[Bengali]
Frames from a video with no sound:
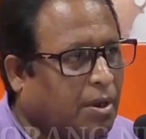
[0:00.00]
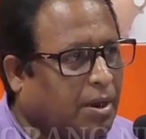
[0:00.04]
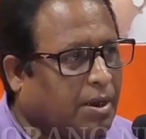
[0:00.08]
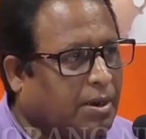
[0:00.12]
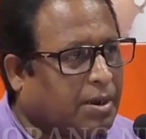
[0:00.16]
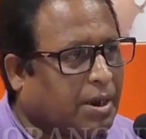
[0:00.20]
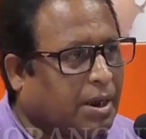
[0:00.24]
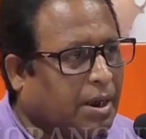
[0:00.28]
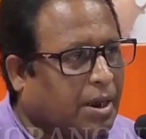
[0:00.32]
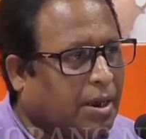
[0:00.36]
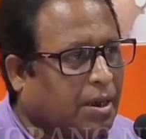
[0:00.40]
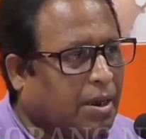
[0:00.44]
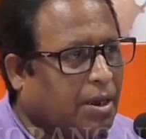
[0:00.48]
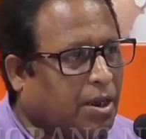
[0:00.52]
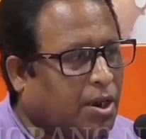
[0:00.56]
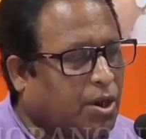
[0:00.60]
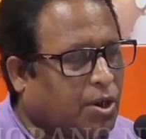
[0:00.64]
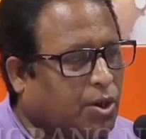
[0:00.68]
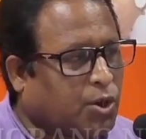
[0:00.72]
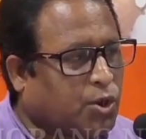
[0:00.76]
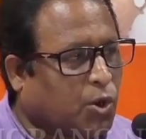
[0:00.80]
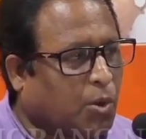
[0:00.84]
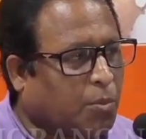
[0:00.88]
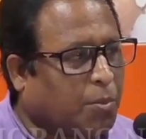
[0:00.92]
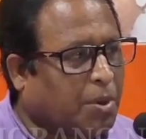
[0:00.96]
এটা
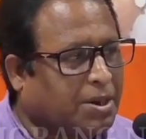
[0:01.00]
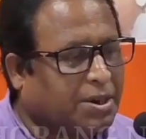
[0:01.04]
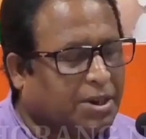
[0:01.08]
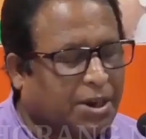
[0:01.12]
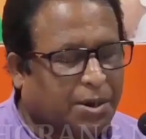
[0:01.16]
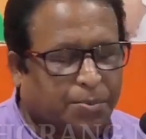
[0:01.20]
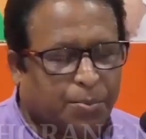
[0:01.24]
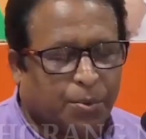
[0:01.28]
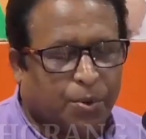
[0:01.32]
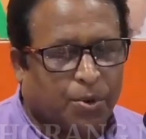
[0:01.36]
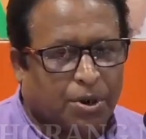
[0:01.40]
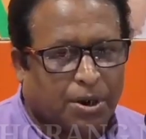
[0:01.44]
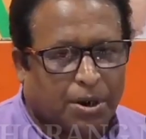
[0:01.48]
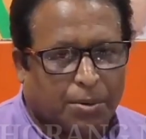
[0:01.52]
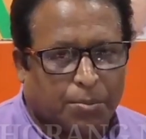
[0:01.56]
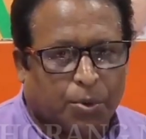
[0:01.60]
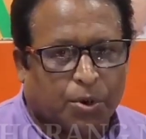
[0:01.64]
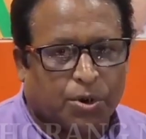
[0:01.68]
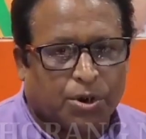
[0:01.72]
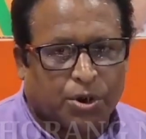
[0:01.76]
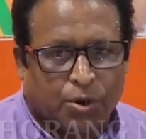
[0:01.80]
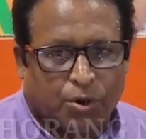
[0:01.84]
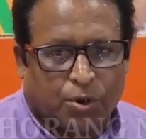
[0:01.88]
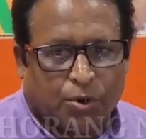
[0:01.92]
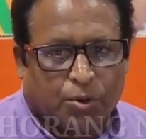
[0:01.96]
সমাজের পক্ষে
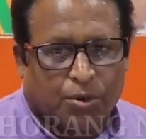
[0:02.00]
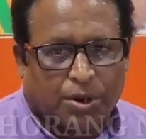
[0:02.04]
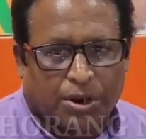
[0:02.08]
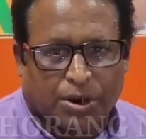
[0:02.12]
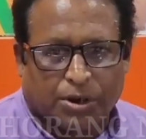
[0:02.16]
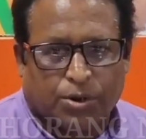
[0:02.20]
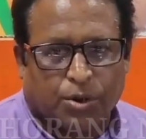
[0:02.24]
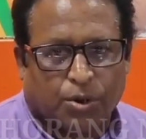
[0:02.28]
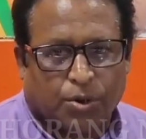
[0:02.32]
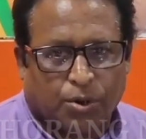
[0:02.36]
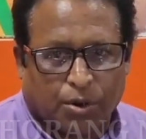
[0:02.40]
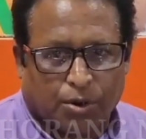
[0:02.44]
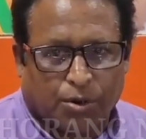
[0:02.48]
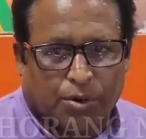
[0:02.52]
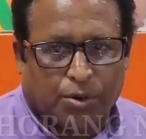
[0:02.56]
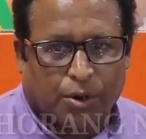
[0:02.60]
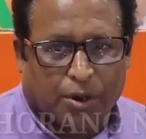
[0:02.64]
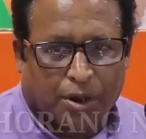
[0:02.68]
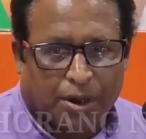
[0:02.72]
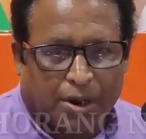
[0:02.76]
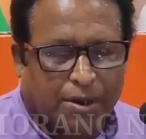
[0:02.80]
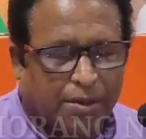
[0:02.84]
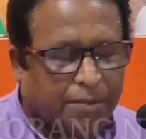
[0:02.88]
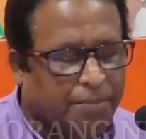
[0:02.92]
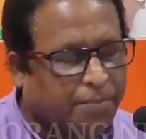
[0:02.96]
মোটেও হিতকর
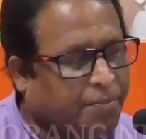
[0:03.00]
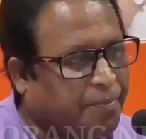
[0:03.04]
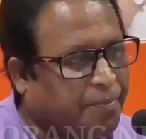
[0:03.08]
নয়